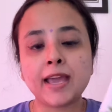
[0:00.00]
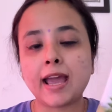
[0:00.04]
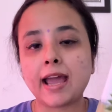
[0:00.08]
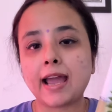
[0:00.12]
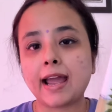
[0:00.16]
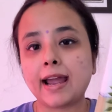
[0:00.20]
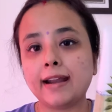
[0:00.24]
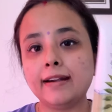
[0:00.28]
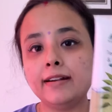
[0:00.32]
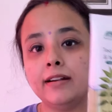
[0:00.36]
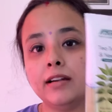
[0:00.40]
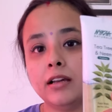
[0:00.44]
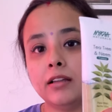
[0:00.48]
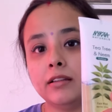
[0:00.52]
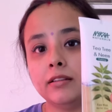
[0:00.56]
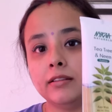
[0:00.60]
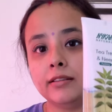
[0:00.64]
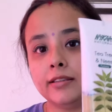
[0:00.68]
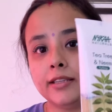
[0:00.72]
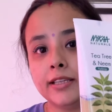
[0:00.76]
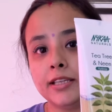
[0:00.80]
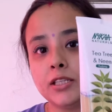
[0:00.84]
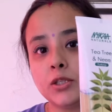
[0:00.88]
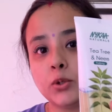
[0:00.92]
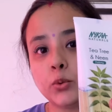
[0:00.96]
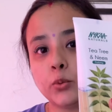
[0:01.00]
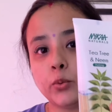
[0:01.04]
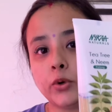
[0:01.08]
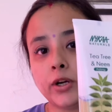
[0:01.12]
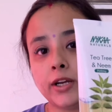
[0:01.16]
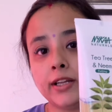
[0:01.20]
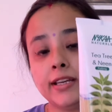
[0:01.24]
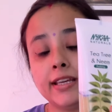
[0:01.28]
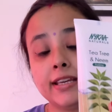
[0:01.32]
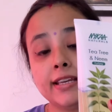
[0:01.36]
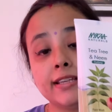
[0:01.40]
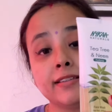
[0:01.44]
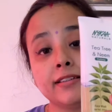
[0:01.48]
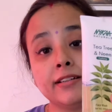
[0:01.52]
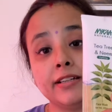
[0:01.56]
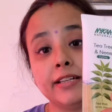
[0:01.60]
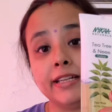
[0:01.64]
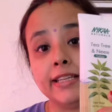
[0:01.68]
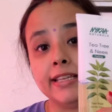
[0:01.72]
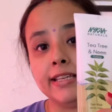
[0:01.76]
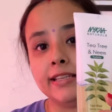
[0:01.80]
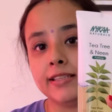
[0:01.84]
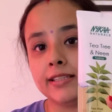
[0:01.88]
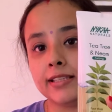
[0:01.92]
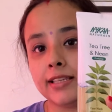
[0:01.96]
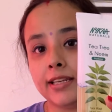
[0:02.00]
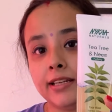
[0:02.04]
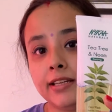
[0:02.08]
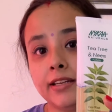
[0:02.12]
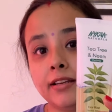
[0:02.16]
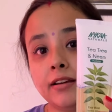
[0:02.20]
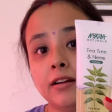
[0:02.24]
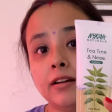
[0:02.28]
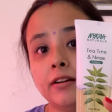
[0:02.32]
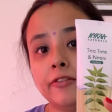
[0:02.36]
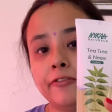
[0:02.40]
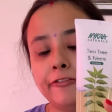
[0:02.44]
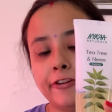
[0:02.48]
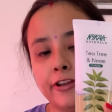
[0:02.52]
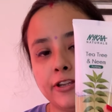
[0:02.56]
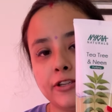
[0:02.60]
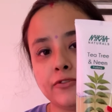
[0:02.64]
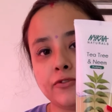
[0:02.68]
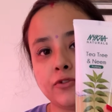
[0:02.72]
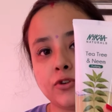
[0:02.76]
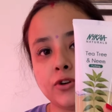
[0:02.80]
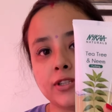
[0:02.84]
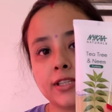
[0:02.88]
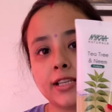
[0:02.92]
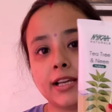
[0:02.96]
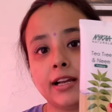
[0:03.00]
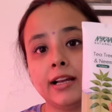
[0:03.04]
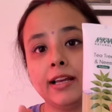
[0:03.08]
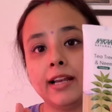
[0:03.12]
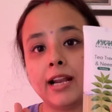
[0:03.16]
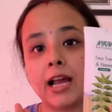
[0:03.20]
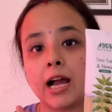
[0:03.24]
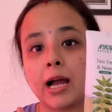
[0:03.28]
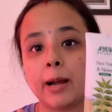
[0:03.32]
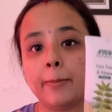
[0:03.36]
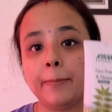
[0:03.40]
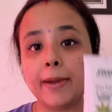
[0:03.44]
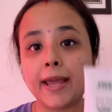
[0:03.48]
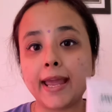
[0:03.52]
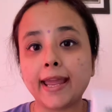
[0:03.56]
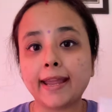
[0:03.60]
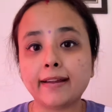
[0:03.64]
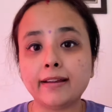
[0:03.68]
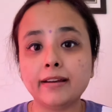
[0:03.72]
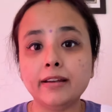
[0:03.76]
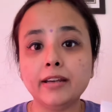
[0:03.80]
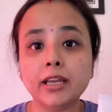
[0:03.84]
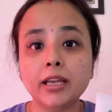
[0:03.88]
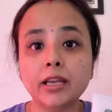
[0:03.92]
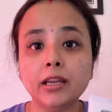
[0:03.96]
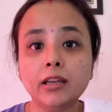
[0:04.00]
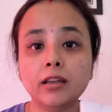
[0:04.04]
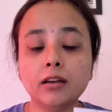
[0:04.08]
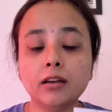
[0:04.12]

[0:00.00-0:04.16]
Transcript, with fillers: एंड दिस वन इज़ अ डिसेंट फेस वॉश अगर आप एक्ने